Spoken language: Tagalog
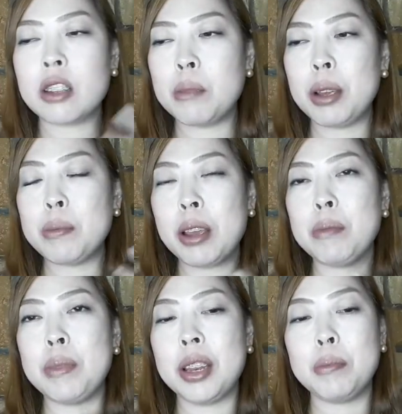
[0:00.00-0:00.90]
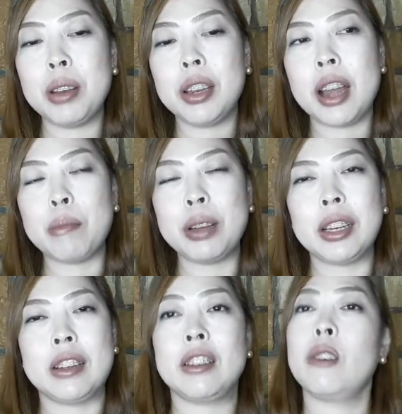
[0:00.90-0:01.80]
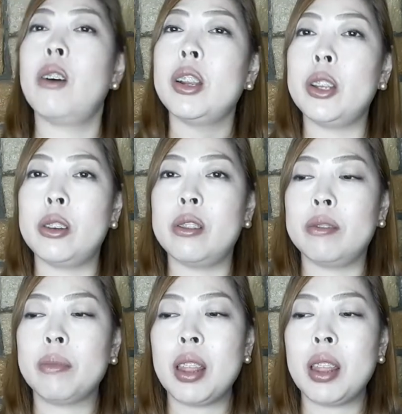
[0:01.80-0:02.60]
So, iba-iba yung binibili namin kasi kung ano yung